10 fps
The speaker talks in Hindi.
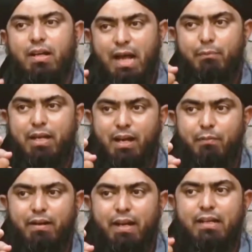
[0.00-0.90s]
गैबी
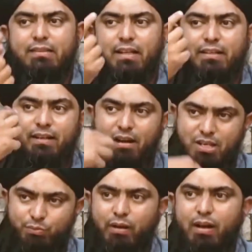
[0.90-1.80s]
खबर अल्लाह ताला ने
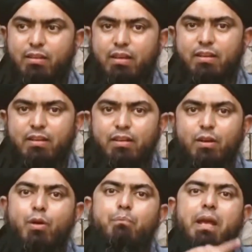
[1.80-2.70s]
ट्रांसफ़र कर दी
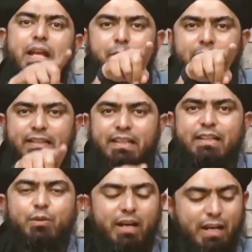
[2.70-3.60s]
फिर अब अल्लाह ताला
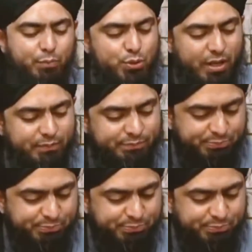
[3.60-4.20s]
ने दोबारा पूछा